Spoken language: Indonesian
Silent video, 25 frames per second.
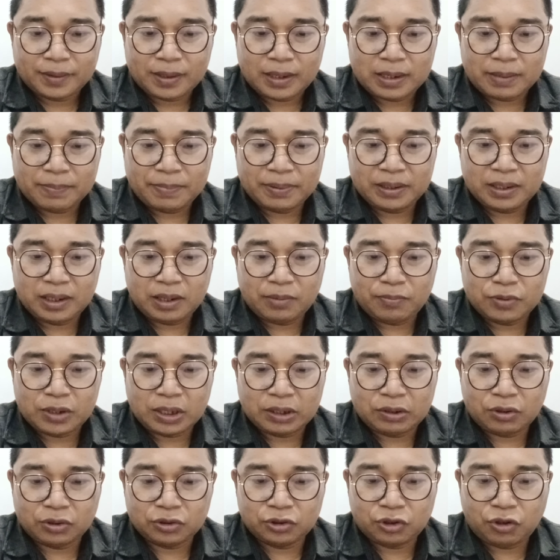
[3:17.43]
sampai 31
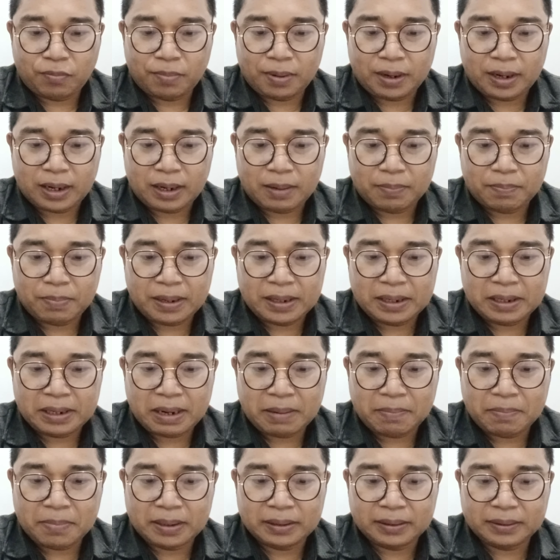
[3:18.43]
Oktober, paling
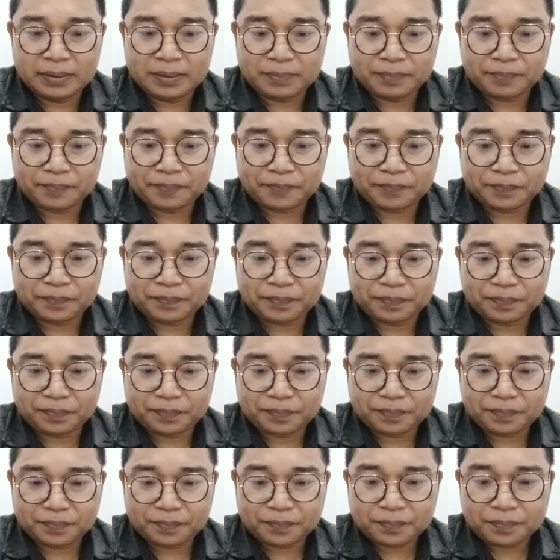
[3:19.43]
lambat.
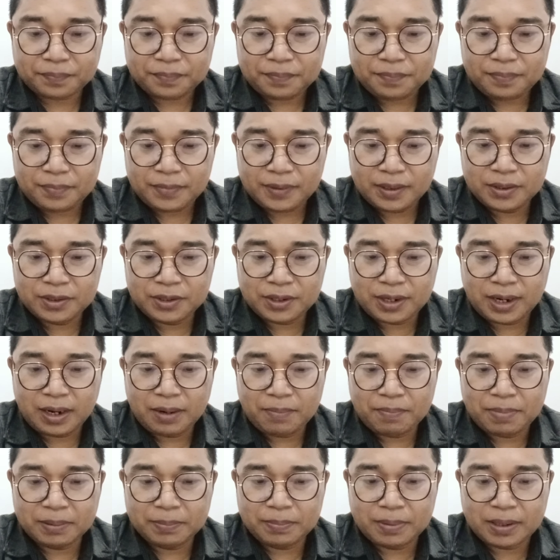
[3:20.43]
Insya
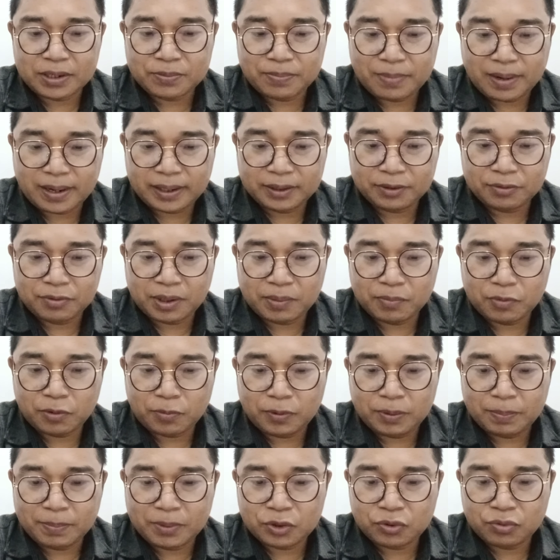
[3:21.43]
Allah 14 Maret
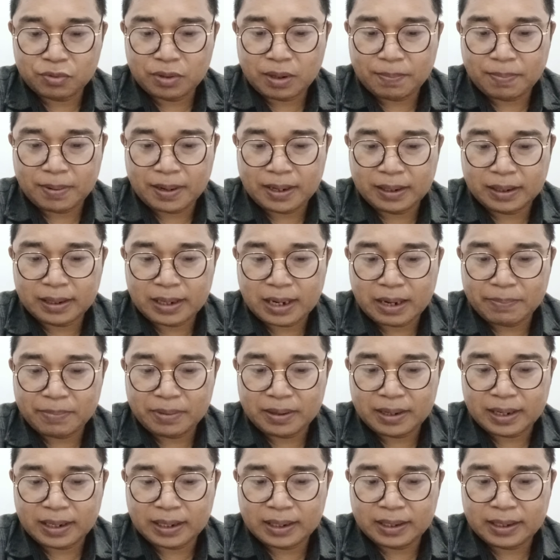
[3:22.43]
2025 sudah paling
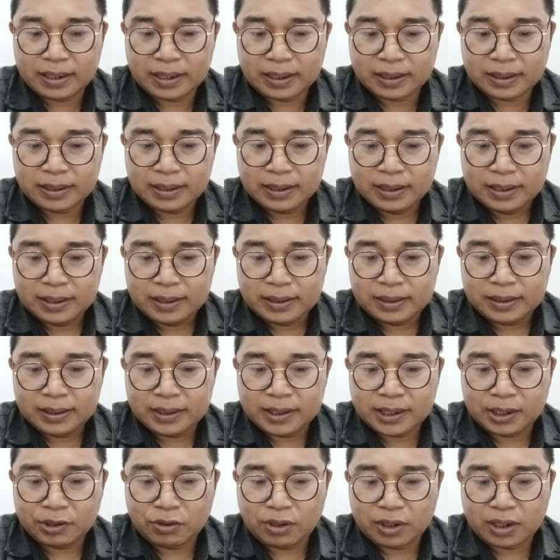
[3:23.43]
lama dari yang
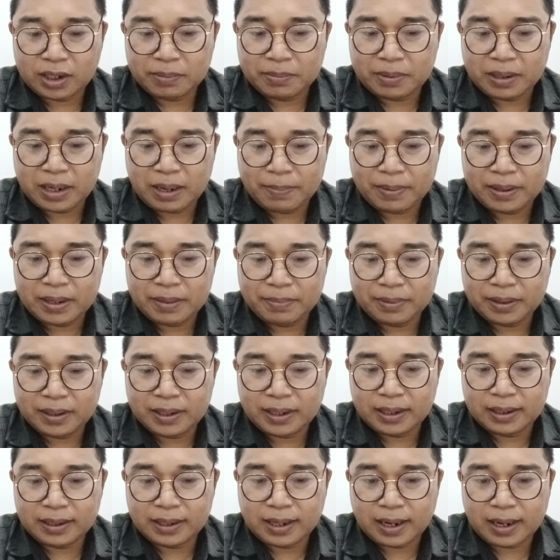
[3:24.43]
dijadwalkan. Mengapa
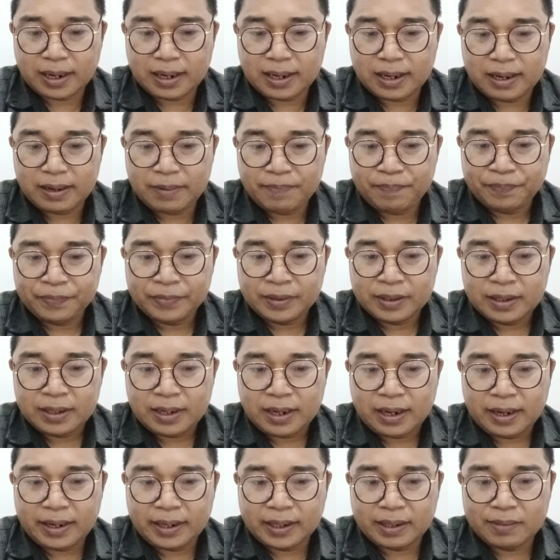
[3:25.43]
demikian? Karena
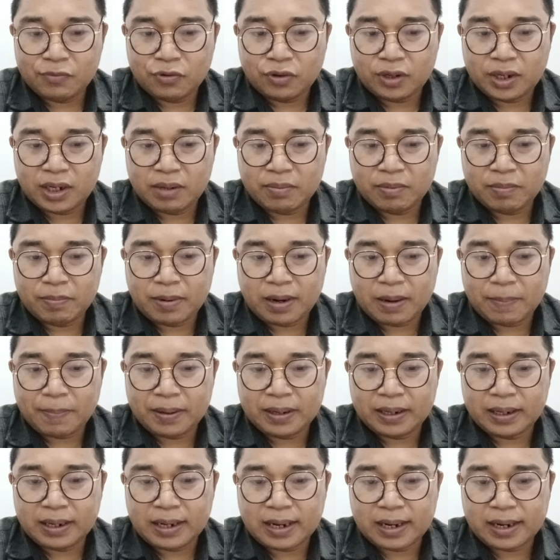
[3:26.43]
ada kemungkinan
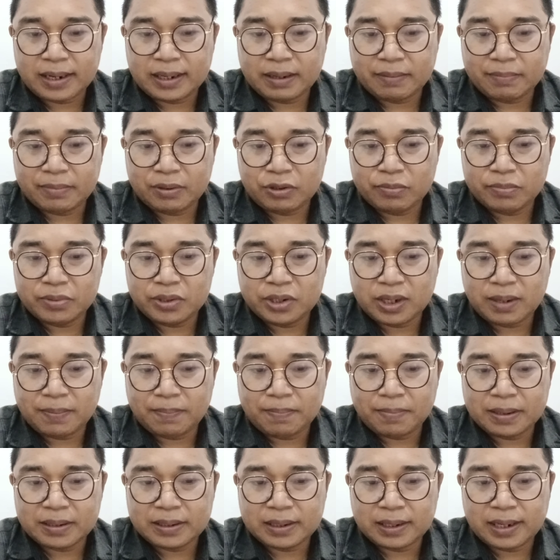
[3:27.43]
beberapa negara yang belum
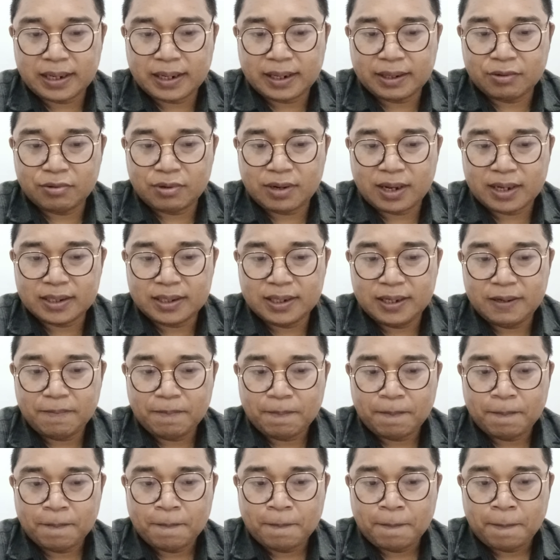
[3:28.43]
siap masalah regulasi,
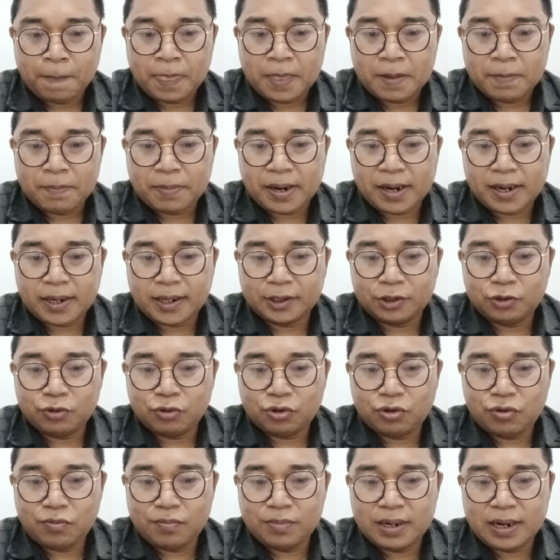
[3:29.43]
perangkat
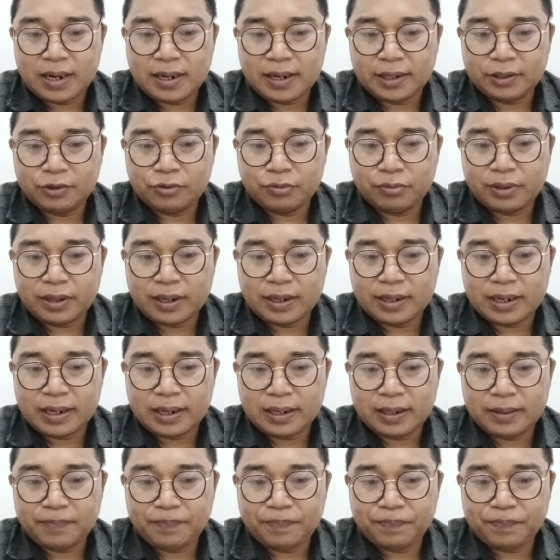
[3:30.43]
hukum dan aturan